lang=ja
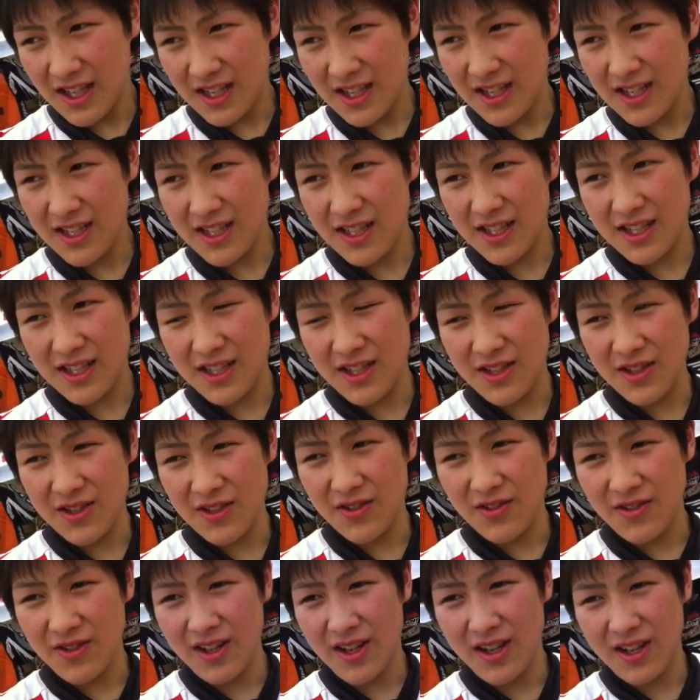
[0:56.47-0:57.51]
会
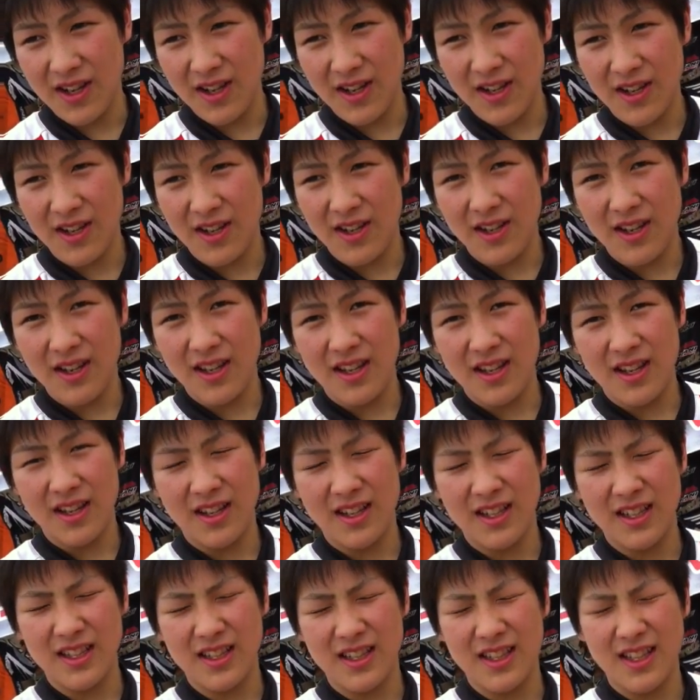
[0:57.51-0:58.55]
心は
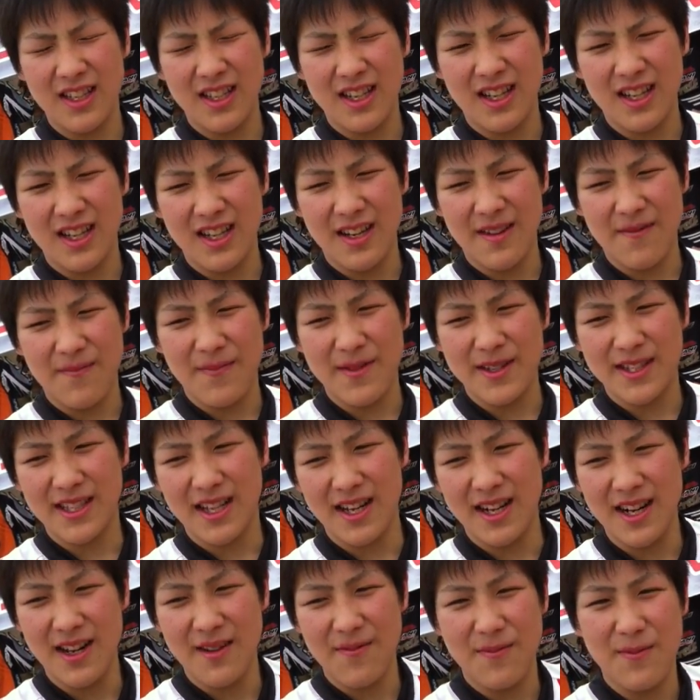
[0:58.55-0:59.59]
いややっぱ
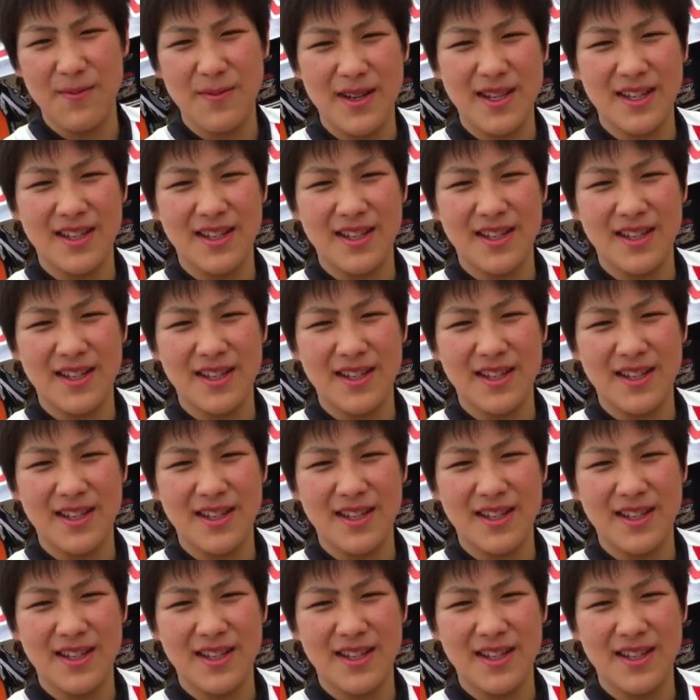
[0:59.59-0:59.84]
3ラップ